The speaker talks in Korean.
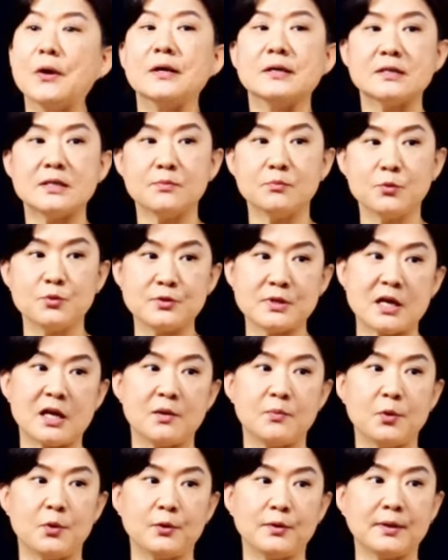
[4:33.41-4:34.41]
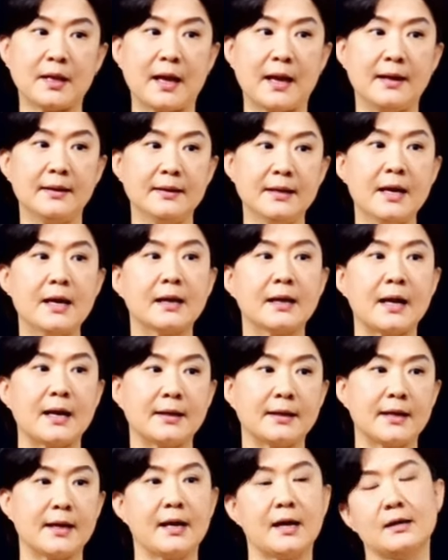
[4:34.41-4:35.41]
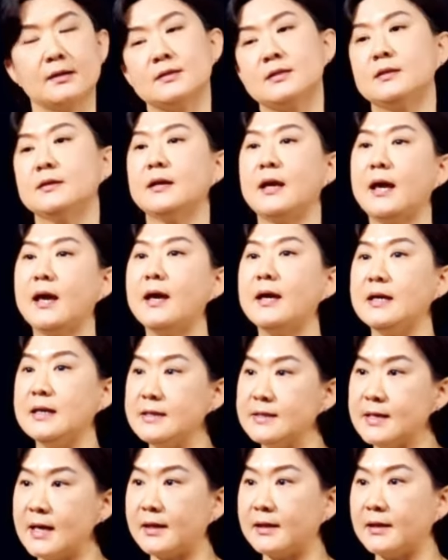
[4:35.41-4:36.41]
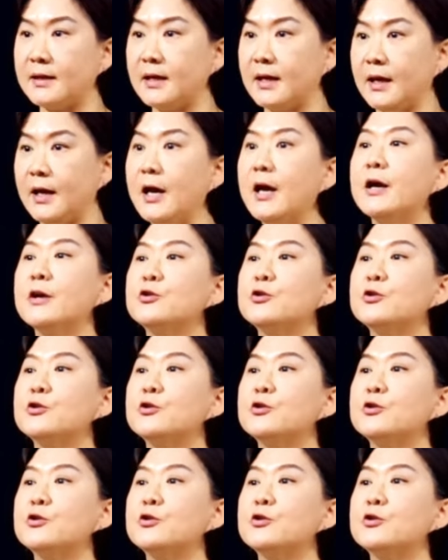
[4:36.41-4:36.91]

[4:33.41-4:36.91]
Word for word: 신문사를 비롯한 각계각층의 인사들이